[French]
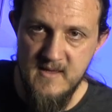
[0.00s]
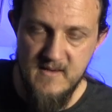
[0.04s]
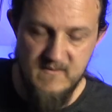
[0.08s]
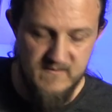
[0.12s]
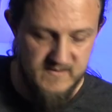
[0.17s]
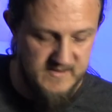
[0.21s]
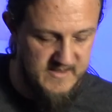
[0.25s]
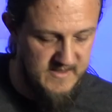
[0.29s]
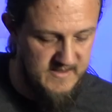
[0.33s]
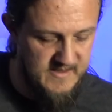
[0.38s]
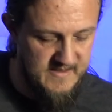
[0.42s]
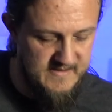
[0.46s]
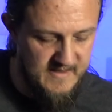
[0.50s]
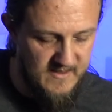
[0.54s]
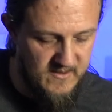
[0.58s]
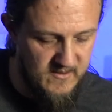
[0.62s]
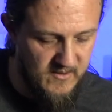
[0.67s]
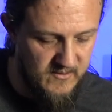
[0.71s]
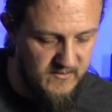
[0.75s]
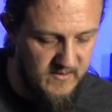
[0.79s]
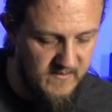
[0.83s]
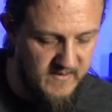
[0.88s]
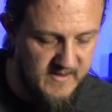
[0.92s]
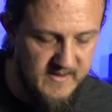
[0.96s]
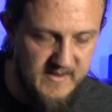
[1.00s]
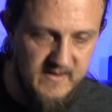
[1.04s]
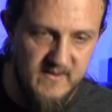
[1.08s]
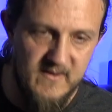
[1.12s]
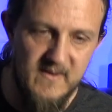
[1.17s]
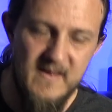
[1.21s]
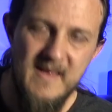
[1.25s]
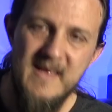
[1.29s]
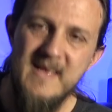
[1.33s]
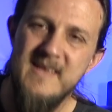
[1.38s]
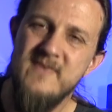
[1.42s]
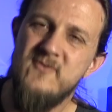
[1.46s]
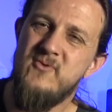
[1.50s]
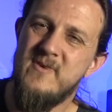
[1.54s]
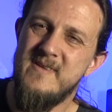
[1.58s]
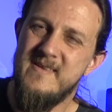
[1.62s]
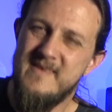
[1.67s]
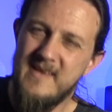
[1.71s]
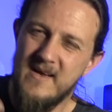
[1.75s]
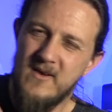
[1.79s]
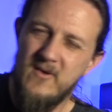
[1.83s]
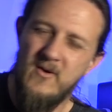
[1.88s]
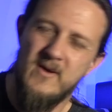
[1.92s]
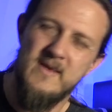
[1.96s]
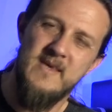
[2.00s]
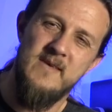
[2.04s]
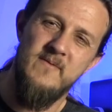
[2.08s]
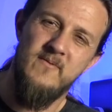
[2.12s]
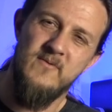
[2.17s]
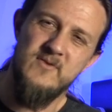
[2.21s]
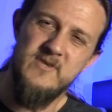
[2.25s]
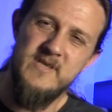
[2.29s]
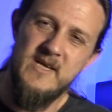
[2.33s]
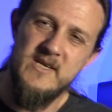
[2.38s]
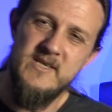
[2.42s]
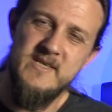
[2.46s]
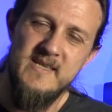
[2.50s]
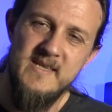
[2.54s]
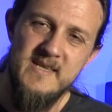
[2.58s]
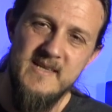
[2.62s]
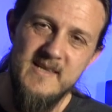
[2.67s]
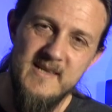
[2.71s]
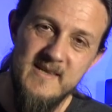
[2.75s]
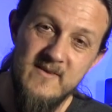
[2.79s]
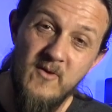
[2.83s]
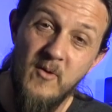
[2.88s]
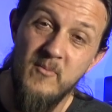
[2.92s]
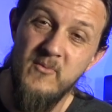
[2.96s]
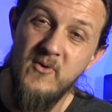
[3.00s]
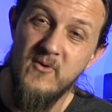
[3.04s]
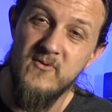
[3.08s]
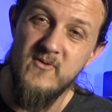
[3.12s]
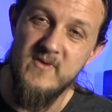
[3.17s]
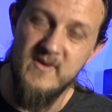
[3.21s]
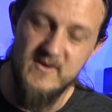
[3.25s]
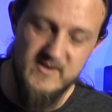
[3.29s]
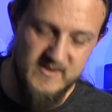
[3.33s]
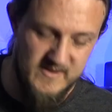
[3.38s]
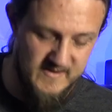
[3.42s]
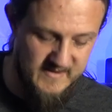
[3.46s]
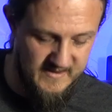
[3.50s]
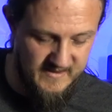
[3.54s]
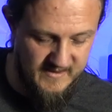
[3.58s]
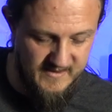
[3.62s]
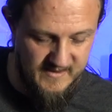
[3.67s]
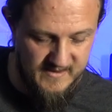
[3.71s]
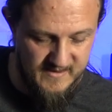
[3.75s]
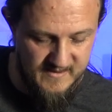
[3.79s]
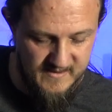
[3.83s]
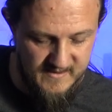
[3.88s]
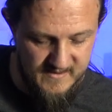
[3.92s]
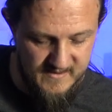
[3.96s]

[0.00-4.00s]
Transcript: vous voyez, les accords doivent être... Euh, toujours des accords qui vont chercher des, ambiances chez Satriani.